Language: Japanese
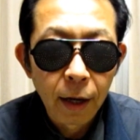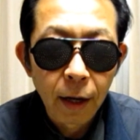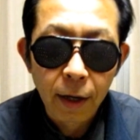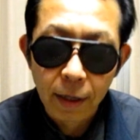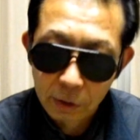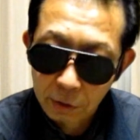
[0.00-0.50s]

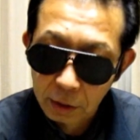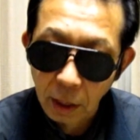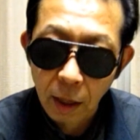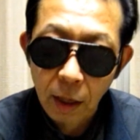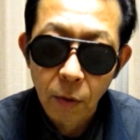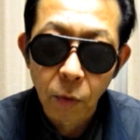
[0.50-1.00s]
早すぎ
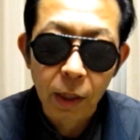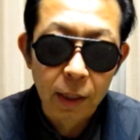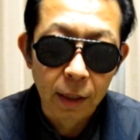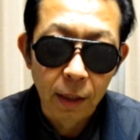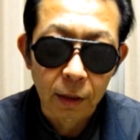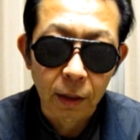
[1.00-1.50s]
てわから
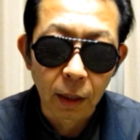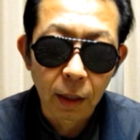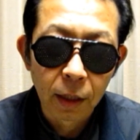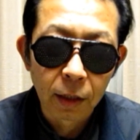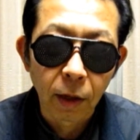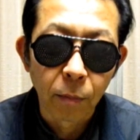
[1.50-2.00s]
なかった。
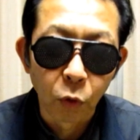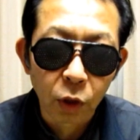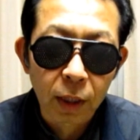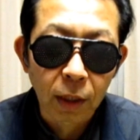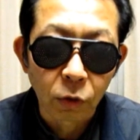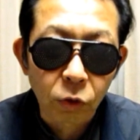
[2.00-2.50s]
ではもう一
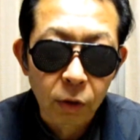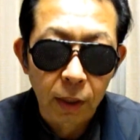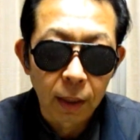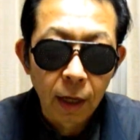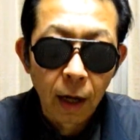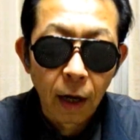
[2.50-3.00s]
回ゆっくり。
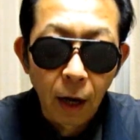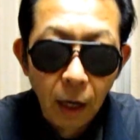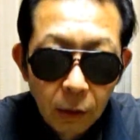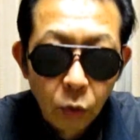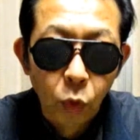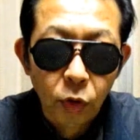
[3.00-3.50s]
は
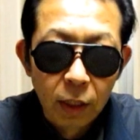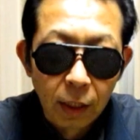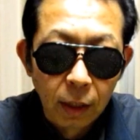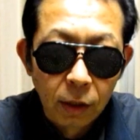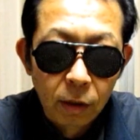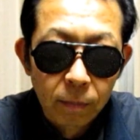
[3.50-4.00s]
い、こちら
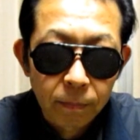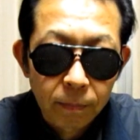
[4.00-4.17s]
です。